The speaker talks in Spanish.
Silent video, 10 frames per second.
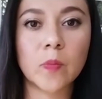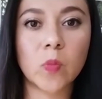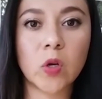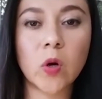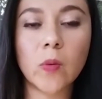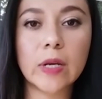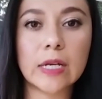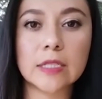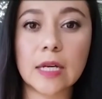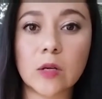muy joven,
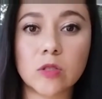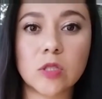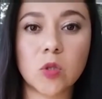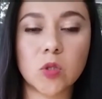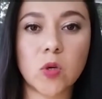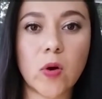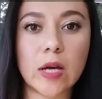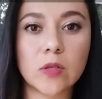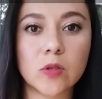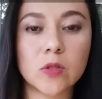hacia los 18
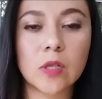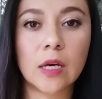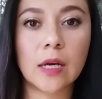años